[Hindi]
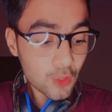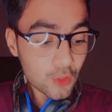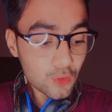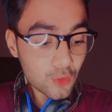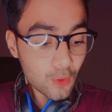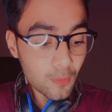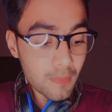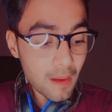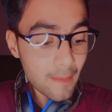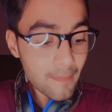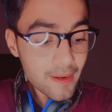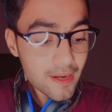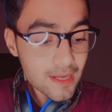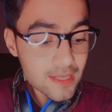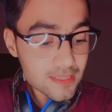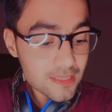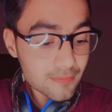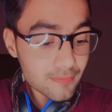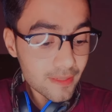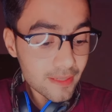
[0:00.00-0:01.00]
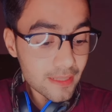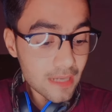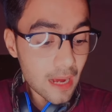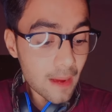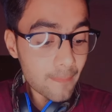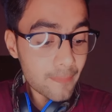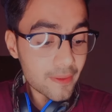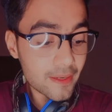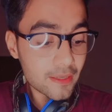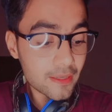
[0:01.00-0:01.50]
तो बाबर आजम ने यहाँ
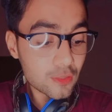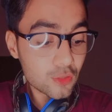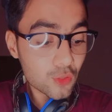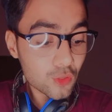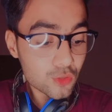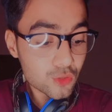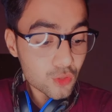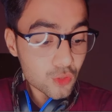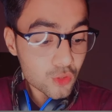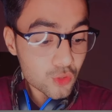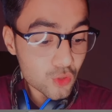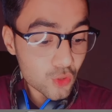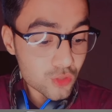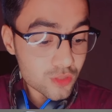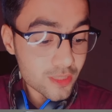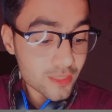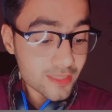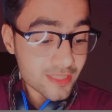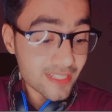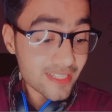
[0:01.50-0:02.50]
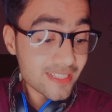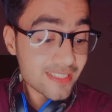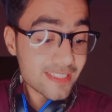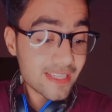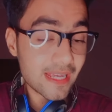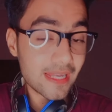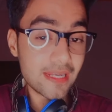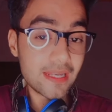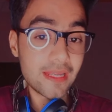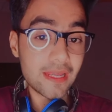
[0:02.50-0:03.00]
पर दो इनिंग्स
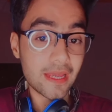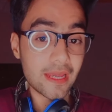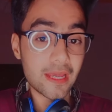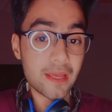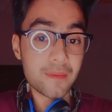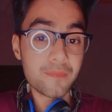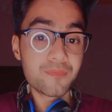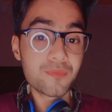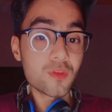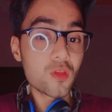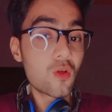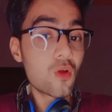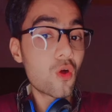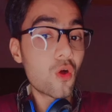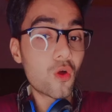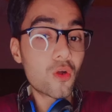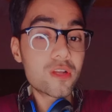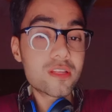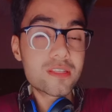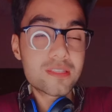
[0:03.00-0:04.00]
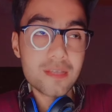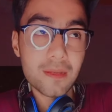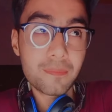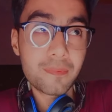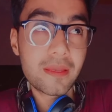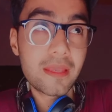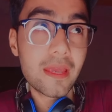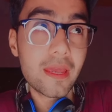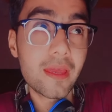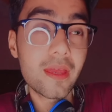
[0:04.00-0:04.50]
खेल ली हैं और
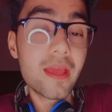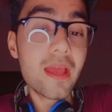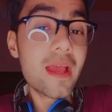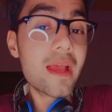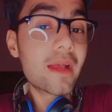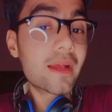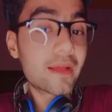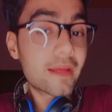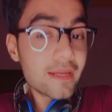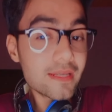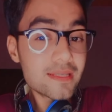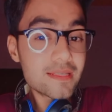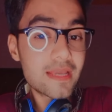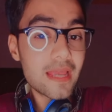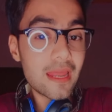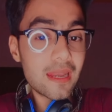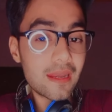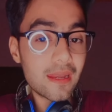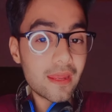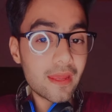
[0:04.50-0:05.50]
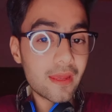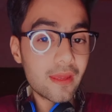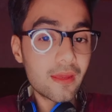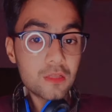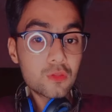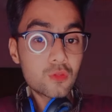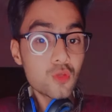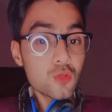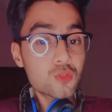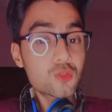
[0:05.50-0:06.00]
जबकि क्रिस गेल ने
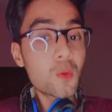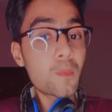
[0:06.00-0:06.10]
दो